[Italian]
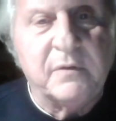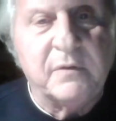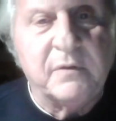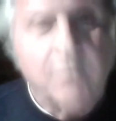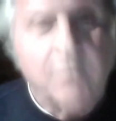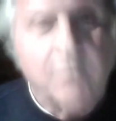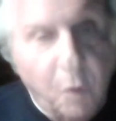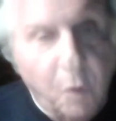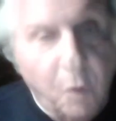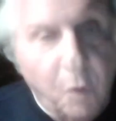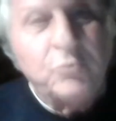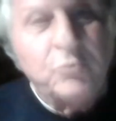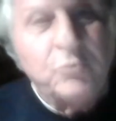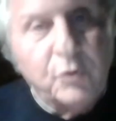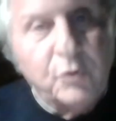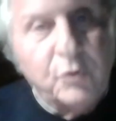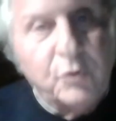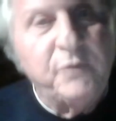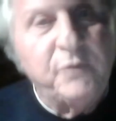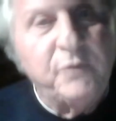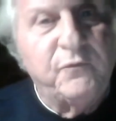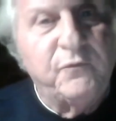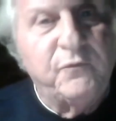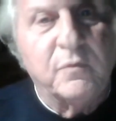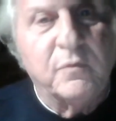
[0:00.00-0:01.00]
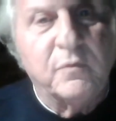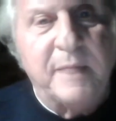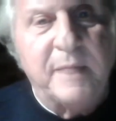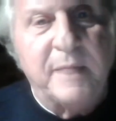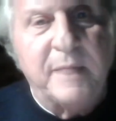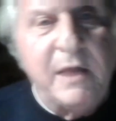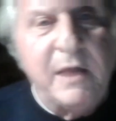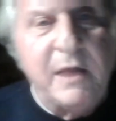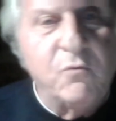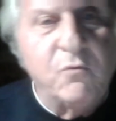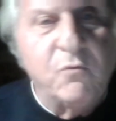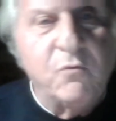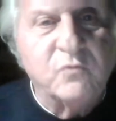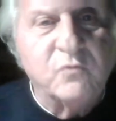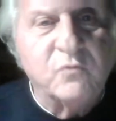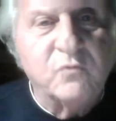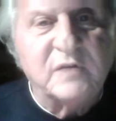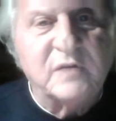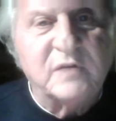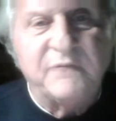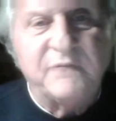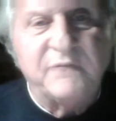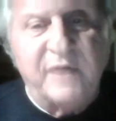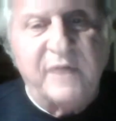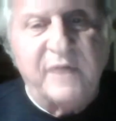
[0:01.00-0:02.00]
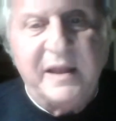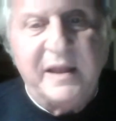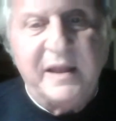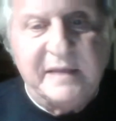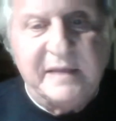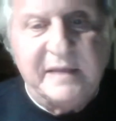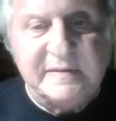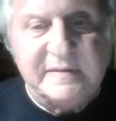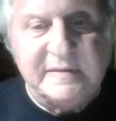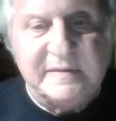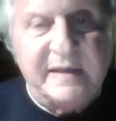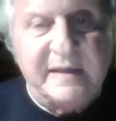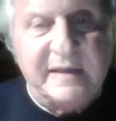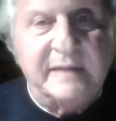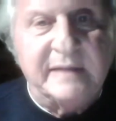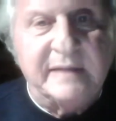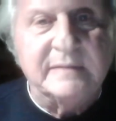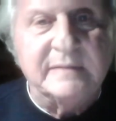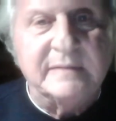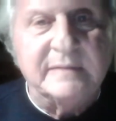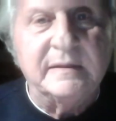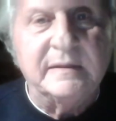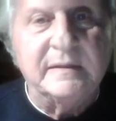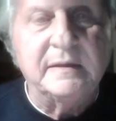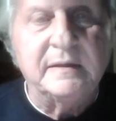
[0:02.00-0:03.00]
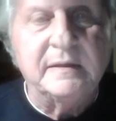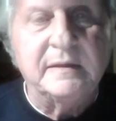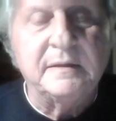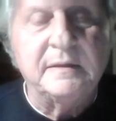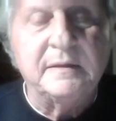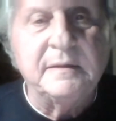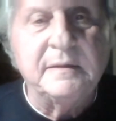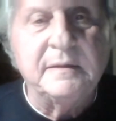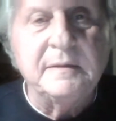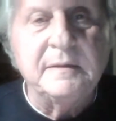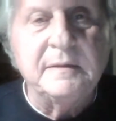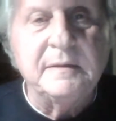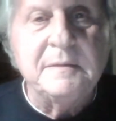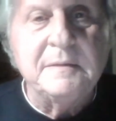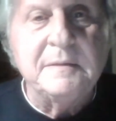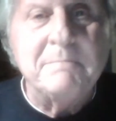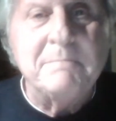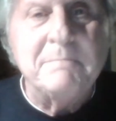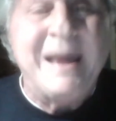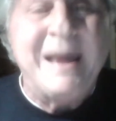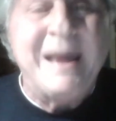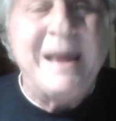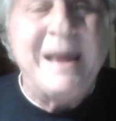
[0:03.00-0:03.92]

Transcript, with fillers: controriforma le USL e fa le aziende. Ma